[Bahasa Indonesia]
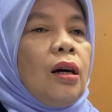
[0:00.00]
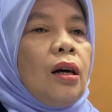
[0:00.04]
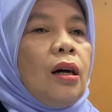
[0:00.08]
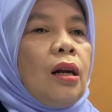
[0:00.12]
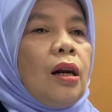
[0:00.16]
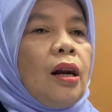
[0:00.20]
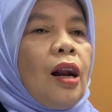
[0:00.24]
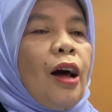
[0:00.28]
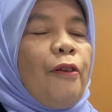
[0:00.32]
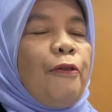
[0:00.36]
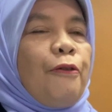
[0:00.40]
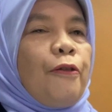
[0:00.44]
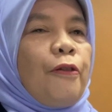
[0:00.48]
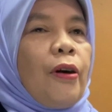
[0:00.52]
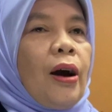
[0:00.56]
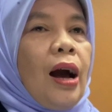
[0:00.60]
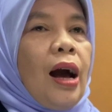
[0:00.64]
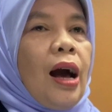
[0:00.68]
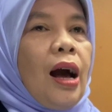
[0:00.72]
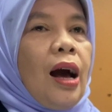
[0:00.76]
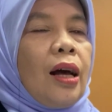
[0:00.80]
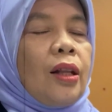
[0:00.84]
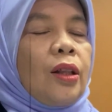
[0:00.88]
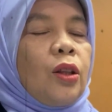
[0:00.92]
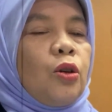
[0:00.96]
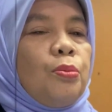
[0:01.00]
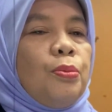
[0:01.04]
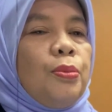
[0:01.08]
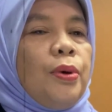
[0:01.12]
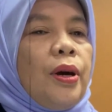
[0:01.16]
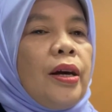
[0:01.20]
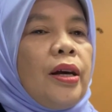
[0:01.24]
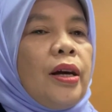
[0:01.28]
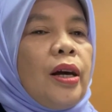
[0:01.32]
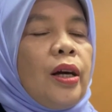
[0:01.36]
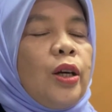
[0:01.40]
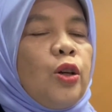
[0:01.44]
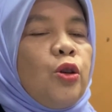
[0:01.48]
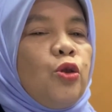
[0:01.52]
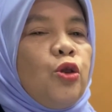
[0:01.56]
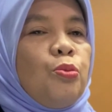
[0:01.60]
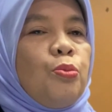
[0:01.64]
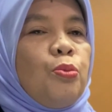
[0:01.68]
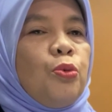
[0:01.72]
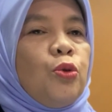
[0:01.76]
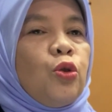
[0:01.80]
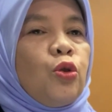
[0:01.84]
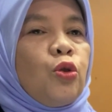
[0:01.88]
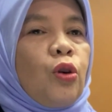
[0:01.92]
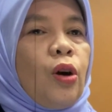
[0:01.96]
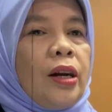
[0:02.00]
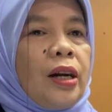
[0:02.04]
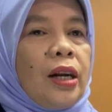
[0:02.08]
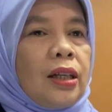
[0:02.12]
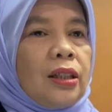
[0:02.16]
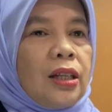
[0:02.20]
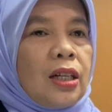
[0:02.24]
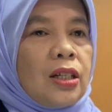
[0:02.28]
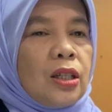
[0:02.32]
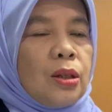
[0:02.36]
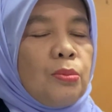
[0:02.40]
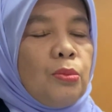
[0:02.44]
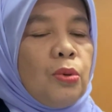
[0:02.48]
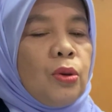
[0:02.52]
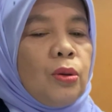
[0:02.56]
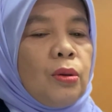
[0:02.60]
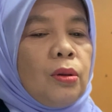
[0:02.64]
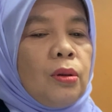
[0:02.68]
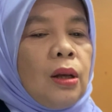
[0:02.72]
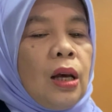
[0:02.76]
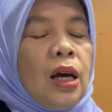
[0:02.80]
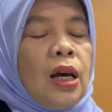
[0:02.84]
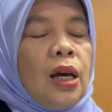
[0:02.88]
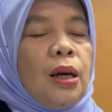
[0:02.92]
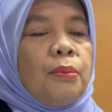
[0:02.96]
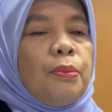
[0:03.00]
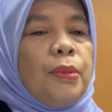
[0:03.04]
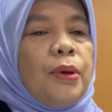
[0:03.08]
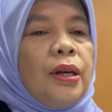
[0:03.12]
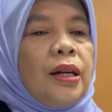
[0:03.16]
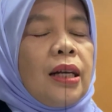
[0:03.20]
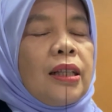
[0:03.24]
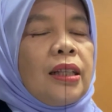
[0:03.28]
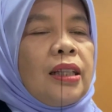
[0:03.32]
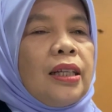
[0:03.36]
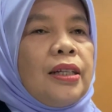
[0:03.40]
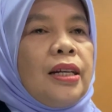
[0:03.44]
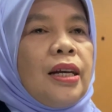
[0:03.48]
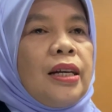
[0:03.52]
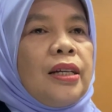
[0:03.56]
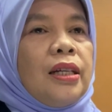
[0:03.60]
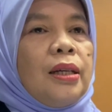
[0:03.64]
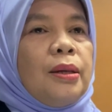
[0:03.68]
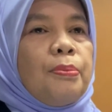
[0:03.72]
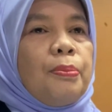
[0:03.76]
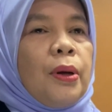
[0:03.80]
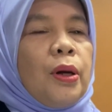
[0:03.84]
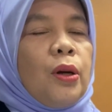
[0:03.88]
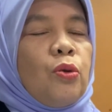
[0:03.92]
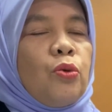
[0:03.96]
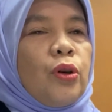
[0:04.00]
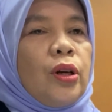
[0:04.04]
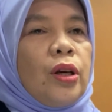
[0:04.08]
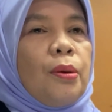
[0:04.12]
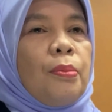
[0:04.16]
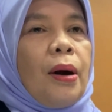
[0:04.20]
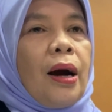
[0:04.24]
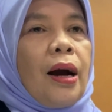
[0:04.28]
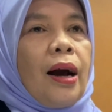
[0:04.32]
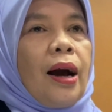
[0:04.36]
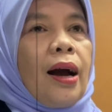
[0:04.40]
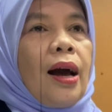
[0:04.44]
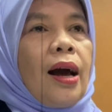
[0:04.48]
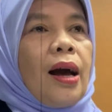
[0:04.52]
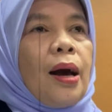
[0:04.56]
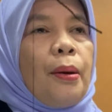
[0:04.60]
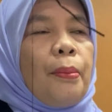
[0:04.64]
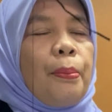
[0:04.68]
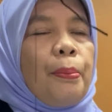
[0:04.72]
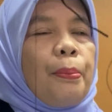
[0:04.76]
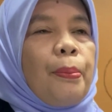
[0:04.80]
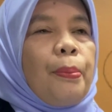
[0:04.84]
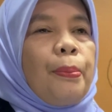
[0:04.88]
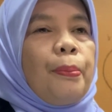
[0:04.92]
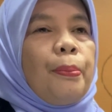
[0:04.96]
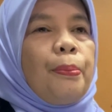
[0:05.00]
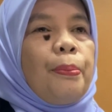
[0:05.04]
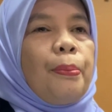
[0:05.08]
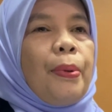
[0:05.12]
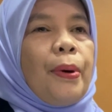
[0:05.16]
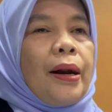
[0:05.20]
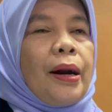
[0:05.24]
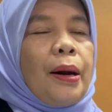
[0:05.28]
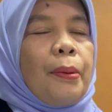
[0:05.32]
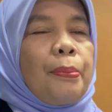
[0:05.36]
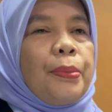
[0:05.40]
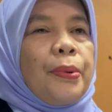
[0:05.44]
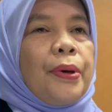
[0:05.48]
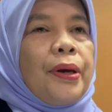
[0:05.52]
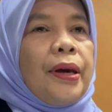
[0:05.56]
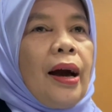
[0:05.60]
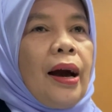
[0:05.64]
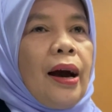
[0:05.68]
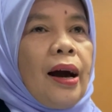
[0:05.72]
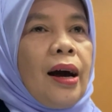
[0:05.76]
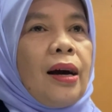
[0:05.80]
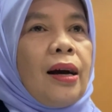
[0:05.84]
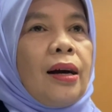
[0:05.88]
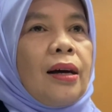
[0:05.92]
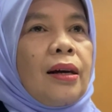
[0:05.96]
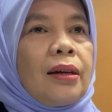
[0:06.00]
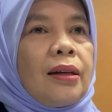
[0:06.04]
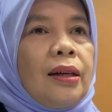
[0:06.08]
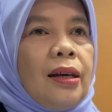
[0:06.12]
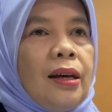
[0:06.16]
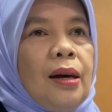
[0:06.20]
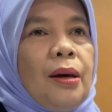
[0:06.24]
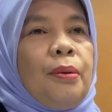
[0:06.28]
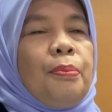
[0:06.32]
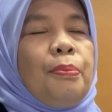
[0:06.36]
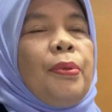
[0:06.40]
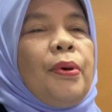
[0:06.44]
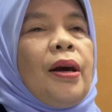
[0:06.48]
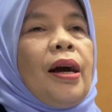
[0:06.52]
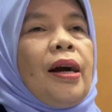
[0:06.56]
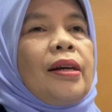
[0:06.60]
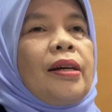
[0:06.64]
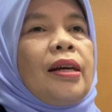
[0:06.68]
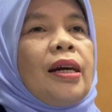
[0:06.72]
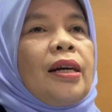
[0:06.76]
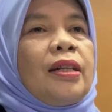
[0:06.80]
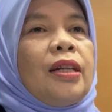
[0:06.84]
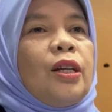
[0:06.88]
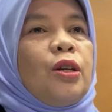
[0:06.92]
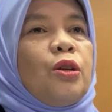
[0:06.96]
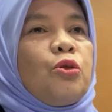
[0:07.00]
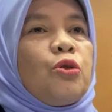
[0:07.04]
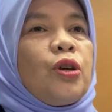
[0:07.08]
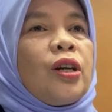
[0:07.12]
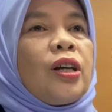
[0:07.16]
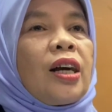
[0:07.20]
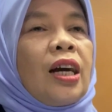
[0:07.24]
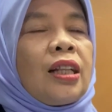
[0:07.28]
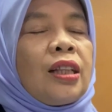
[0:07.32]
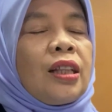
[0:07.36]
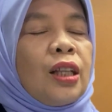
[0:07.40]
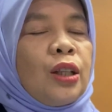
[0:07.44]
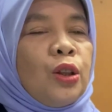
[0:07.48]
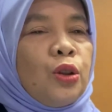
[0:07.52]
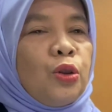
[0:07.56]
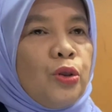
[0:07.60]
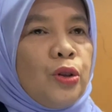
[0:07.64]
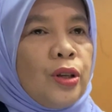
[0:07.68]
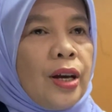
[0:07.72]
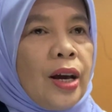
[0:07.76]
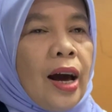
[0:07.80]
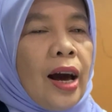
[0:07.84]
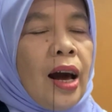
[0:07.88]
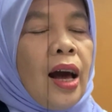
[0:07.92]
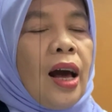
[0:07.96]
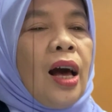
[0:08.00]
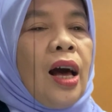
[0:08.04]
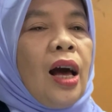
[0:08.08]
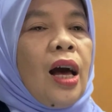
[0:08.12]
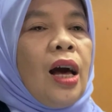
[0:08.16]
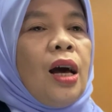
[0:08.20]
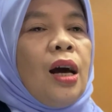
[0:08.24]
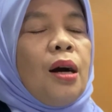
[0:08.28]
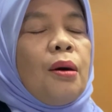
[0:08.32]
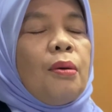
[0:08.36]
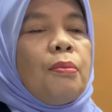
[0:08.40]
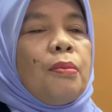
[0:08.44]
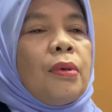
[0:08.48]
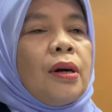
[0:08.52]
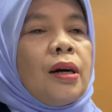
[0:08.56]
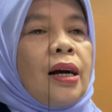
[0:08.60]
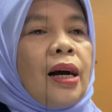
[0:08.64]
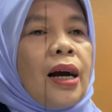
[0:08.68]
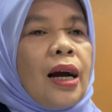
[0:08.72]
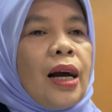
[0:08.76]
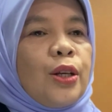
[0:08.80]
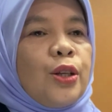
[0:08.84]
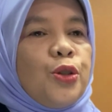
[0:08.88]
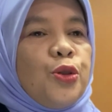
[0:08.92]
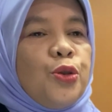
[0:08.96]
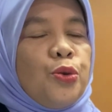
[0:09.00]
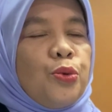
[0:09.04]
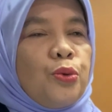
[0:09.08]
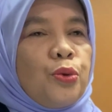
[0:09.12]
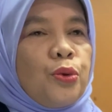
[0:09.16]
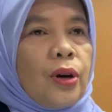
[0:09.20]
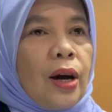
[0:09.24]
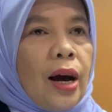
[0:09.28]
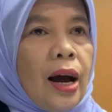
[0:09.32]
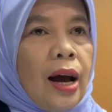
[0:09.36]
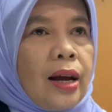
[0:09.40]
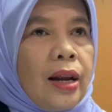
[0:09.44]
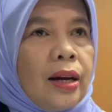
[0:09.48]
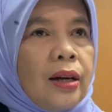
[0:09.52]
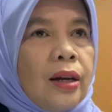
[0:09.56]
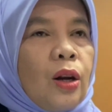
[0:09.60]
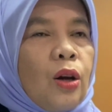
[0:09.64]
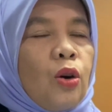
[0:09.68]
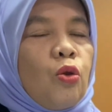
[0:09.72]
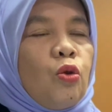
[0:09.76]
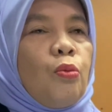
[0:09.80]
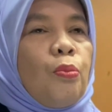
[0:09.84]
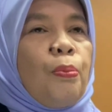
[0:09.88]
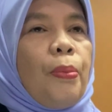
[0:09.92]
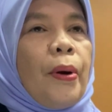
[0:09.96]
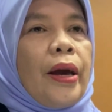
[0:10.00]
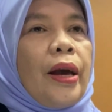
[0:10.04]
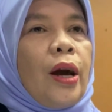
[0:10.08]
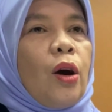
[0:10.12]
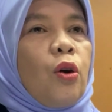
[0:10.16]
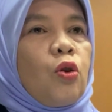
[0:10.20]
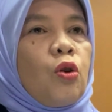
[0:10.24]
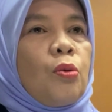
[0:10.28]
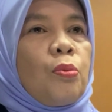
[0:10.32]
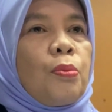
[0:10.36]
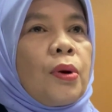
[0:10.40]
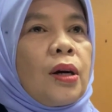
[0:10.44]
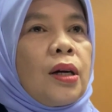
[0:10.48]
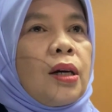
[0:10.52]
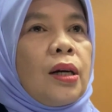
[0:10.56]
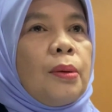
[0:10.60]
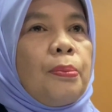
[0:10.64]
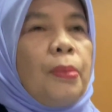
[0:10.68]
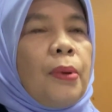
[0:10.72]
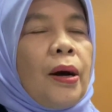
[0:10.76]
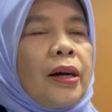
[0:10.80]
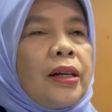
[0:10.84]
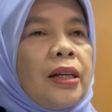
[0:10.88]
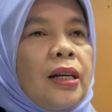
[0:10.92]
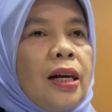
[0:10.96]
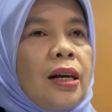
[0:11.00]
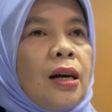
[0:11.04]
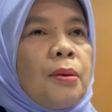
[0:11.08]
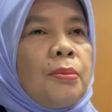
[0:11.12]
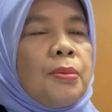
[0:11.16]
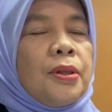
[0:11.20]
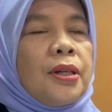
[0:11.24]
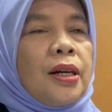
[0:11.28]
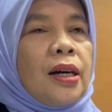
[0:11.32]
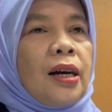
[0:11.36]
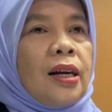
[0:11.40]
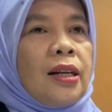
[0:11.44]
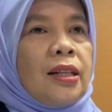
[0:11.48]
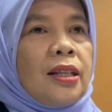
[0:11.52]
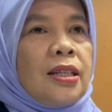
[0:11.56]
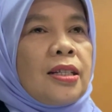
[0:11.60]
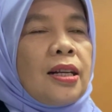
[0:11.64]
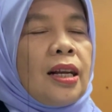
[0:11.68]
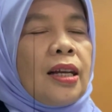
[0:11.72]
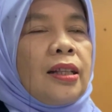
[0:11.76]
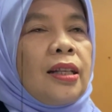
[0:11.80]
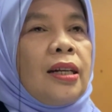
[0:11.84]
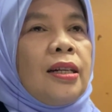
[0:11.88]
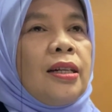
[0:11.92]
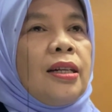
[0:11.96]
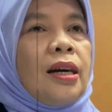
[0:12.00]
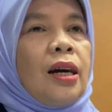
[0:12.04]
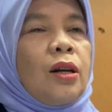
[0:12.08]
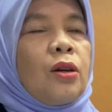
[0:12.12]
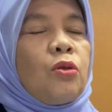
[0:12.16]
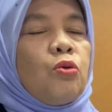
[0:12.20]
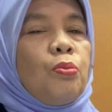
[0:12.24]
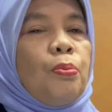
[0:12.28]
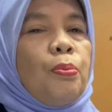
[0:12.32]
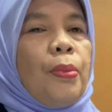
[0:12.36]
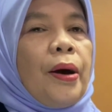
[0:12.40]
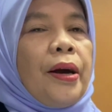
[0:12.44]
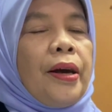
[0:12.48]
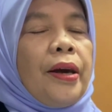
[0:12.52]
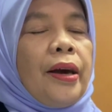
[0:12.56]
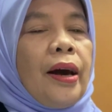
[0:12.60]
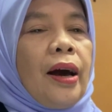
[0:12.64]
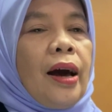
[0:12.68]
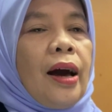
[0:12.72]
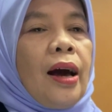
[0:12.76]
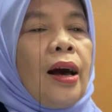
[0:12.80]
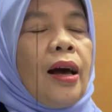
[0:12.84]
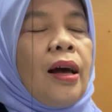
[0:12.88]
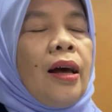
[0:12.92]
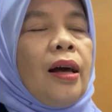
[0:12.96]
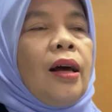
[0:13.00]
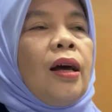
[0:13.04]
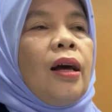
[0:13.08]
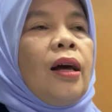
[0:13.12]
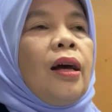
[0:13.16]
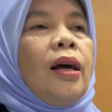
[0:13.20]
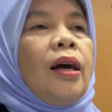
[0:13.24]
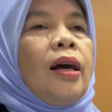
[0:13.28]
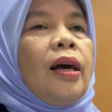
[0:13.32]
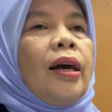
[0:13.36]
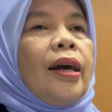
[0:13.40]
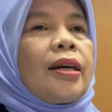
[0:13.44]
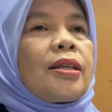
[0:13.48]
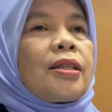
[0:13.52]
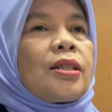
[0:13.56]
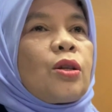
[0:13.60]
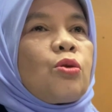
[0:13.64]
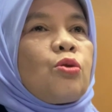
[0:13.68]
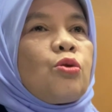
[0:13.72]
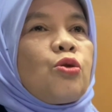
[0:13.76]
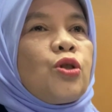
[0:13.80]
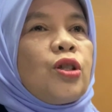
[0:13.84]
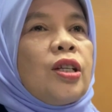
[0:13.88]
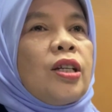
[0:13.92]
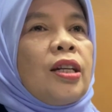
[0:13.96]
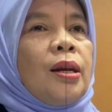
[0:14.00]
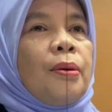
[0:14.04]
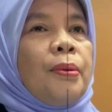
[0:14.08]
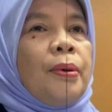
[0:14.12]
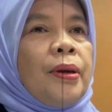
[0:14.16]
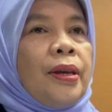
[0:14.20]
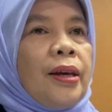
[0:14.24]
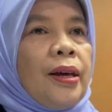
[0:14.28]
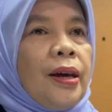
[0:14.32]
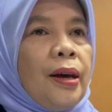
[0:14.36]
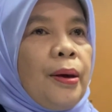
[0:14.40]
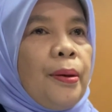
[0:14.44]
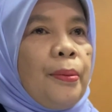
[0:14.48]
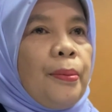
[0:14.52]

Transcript: nafkah atau biaya hidup untuk anak tersebut, bila tidak dipenuhi maka para pihak ya pihak yang dirugikan tentunya mengajukan upaya hukum ke Pengadilan Agama Jakarta Selatan dengan upaya eksekusi namanya